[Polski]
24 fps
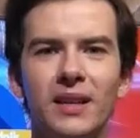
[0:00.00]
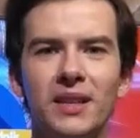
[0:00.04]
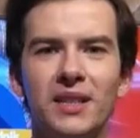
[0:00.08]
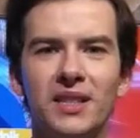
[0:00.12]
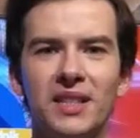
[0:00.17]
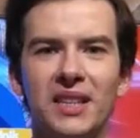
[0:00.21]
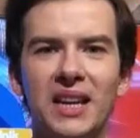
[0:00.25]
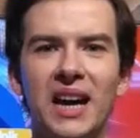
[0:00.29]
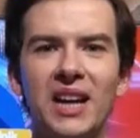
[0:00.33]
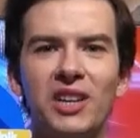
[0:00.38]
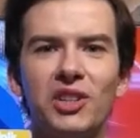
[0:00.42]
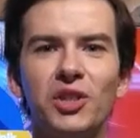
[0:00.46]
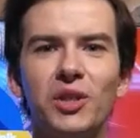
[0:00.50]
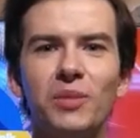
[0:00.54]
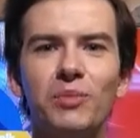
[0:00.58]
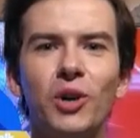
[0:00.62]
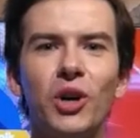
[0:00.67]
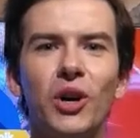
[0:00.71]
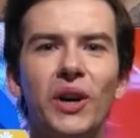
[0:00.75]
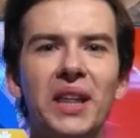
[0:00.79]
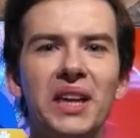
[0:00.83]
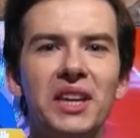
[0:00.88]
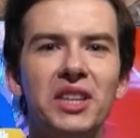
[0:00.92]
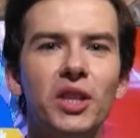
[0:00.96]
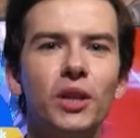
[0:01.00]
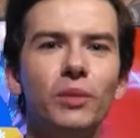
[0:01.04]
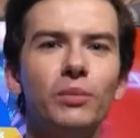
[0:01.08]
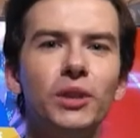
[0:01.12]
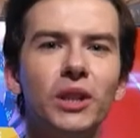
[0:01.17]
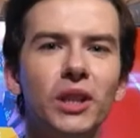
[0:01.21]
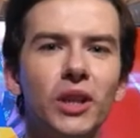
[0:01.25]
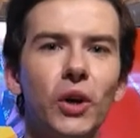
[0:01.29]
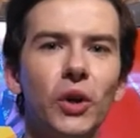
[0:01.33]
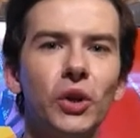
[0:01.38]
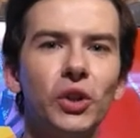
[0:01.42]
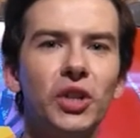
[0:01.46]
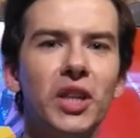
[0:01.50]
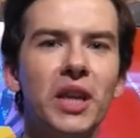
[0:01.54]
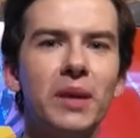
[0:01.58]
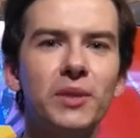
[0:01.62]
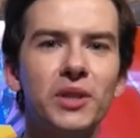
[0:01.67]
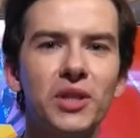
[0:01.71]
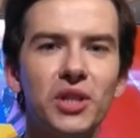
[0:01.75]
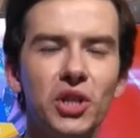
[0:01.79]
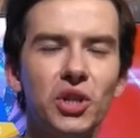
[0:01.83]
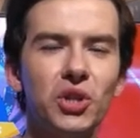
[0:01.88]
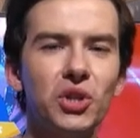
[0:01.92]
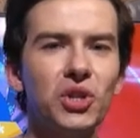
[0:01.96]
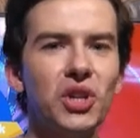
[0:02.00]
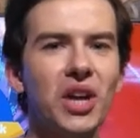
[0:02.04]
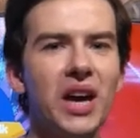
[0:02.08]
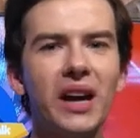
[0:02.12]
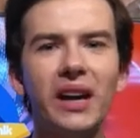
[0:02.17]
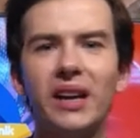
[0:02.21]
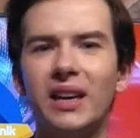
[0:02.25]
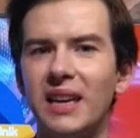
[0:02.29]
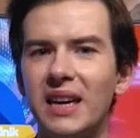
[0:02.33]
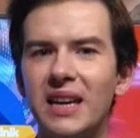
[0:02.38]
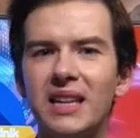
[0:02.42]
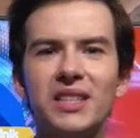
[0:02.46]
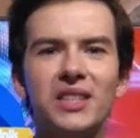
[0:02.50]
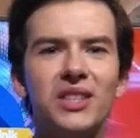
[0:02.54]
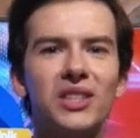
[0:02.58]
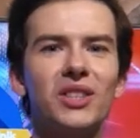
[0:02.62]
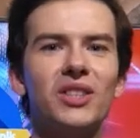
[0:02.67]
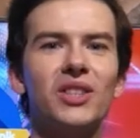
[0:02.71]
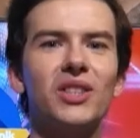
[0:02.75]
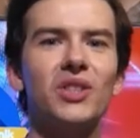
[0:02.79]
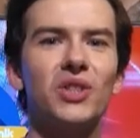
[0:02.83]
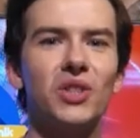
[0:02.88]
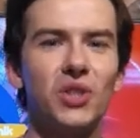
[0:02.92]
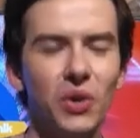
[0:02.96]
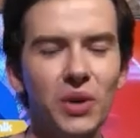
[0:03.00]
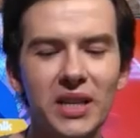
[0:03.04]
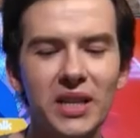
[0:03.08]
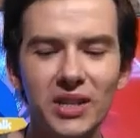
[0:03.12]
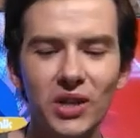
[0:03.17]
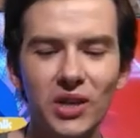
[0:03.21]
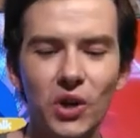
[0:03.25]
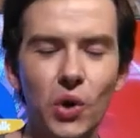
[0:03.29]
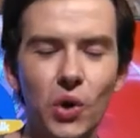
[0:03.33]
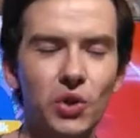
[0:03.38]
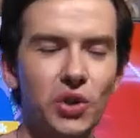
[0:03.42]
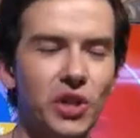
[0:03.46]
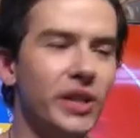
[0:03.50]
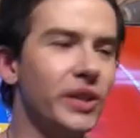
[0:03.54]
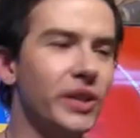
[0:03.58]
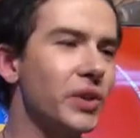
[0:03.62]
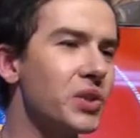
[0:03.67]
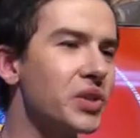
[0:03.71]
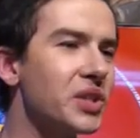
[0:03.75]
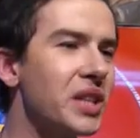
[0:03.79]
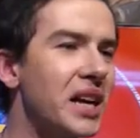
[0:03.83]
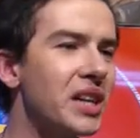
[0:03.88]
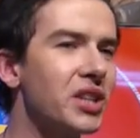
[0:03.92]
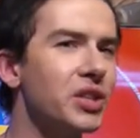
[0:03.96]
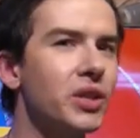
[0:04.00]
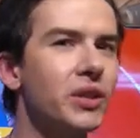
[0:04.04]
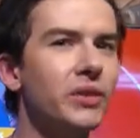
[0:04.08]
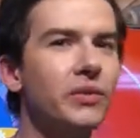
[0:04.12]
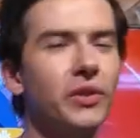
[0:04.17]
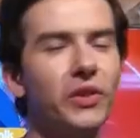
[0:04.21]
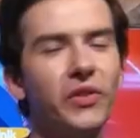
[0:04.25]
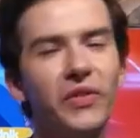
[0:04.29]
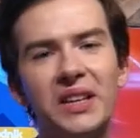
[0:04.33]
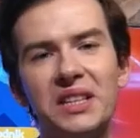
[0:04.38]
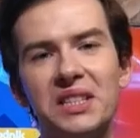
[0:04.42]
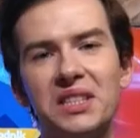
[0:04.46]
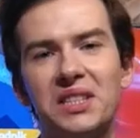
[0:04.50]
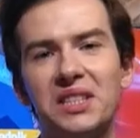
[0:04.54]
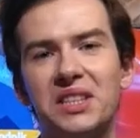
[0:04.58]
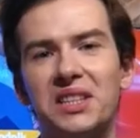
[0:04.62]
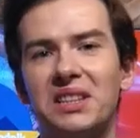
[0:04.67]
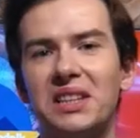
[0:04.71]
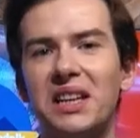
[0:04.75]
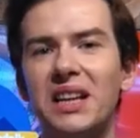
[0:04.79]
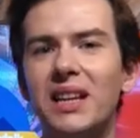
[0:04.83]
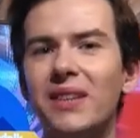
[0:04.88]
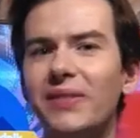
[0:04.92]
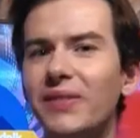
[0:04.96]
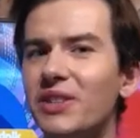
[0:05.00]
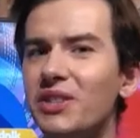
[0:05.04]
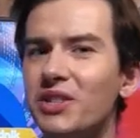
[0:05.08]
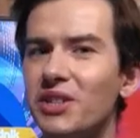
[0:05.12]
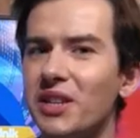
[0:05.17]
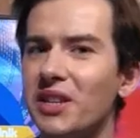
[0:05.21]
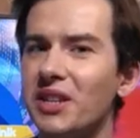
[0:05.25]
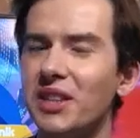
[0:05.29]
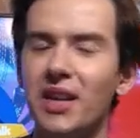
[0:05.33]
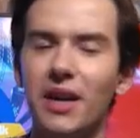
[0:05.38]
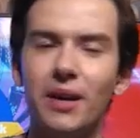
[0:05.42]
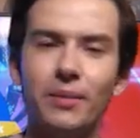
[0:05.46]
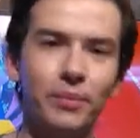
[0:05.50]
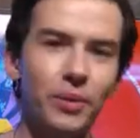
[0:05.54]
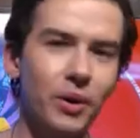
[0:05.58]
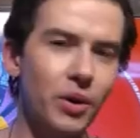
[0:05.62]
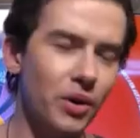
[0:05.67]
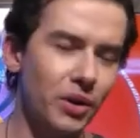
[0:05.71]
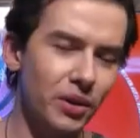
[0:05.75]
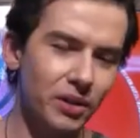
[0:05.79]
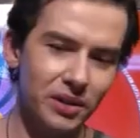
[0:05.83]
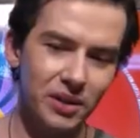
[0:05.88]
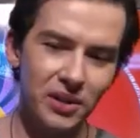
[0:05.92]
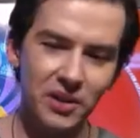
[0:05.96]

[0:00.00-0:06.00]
Z każdym kolejnym tygodniem stycznia jest coraz gorzej, to znaczy w kwestii telewizyjnej, bo